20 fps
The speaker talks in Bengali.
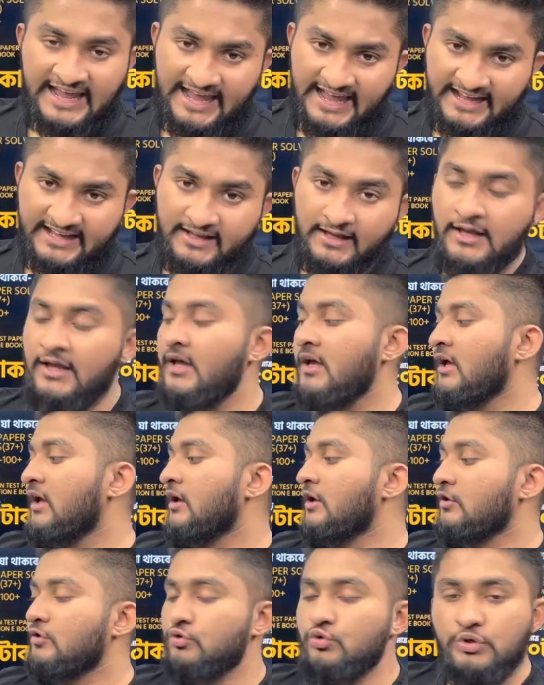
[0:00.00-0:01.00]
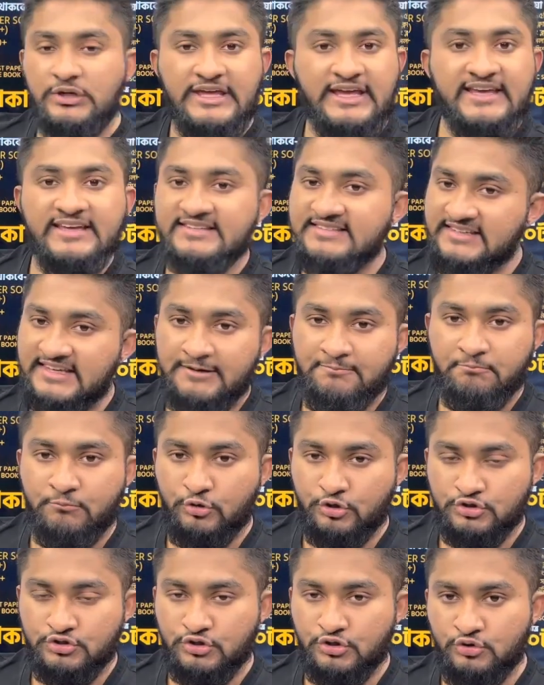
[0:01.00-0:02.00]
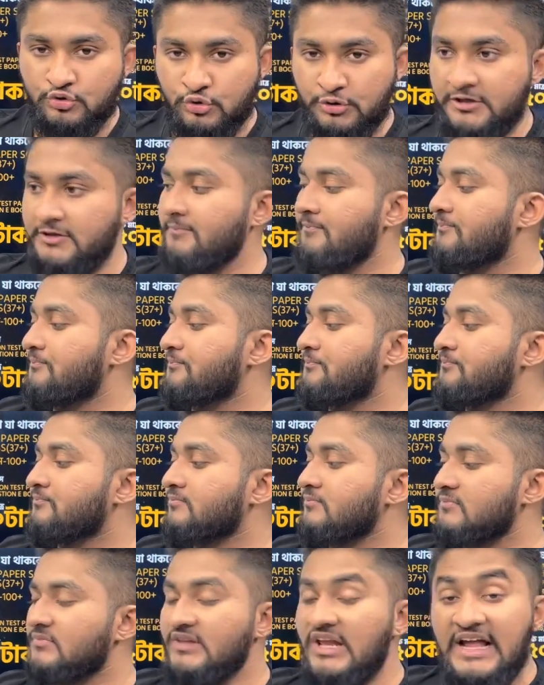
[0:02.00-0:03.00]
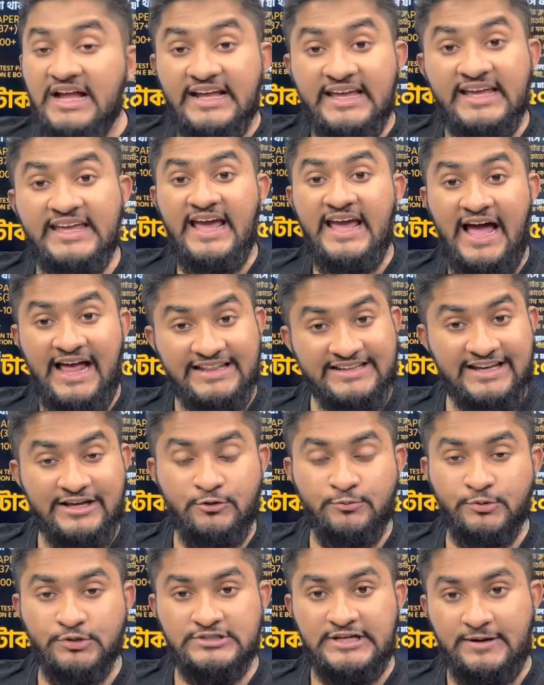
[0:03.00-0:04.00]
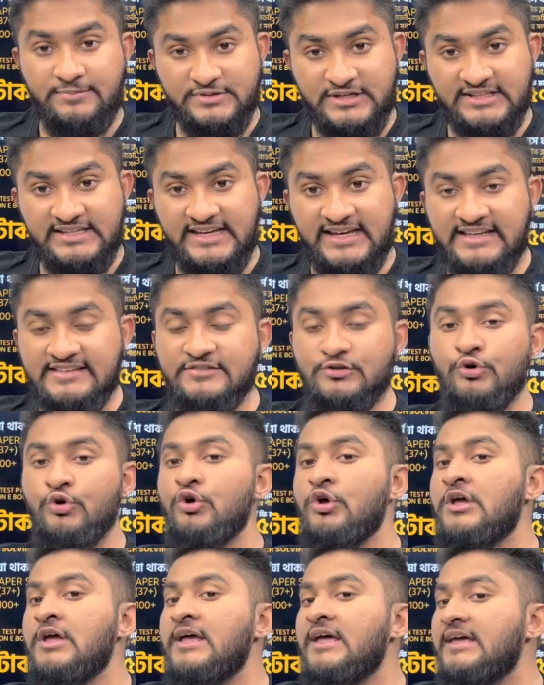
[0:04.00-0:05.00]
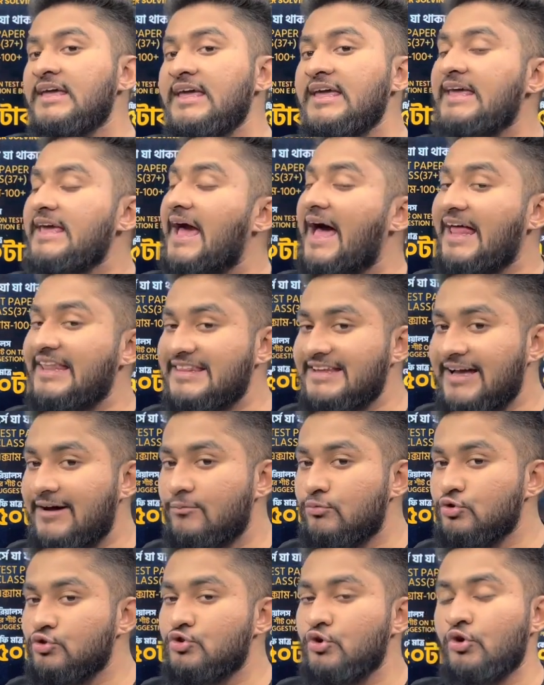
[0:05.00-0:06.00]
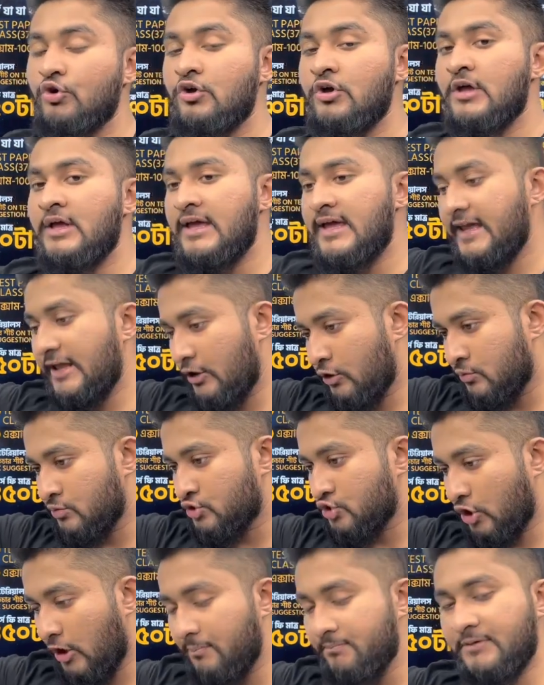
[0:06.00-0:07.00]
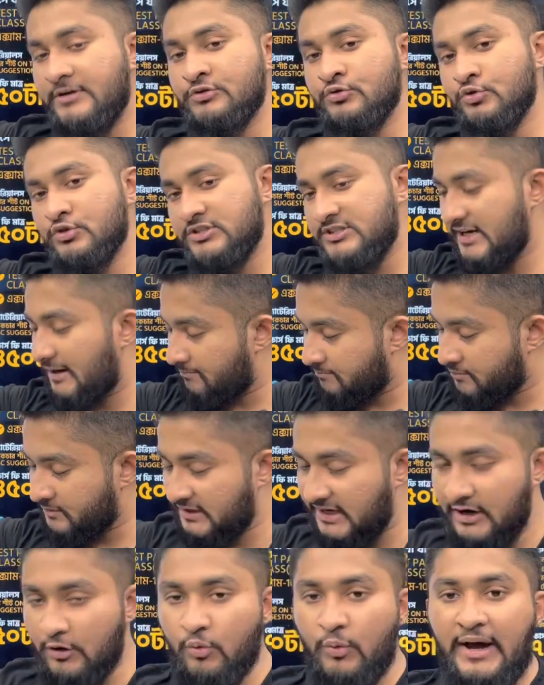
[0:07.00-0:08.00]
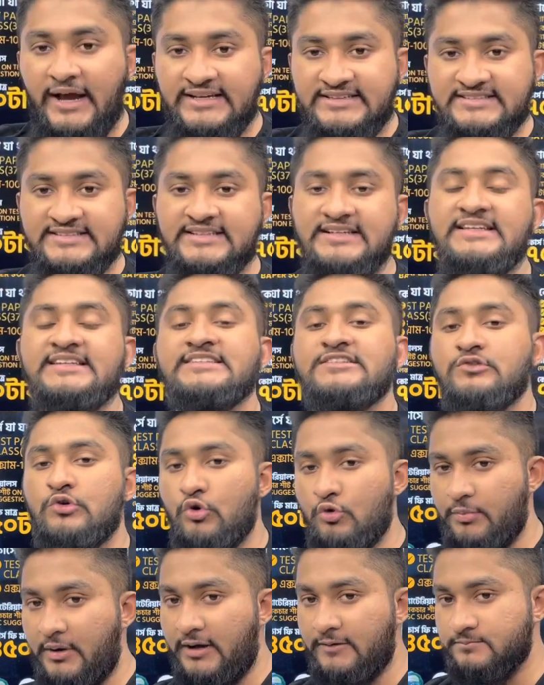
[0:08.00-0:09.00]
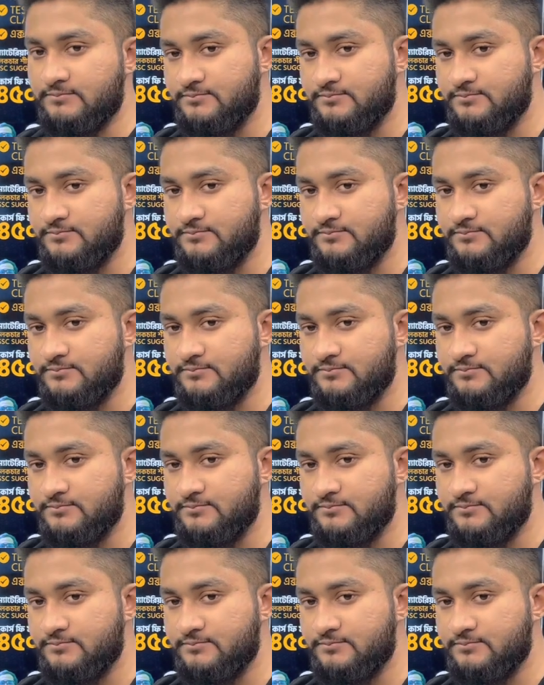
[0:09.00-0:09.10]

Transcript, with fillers: এক কি কি স্কিপ করছো দুই কি হালকার উপর ঝাপসা দিয়ে গেছো কি কি হালকা বুঝো এরকম সব কিছু চ্যাপ্টার ওয়াইজ লিস্ট করবা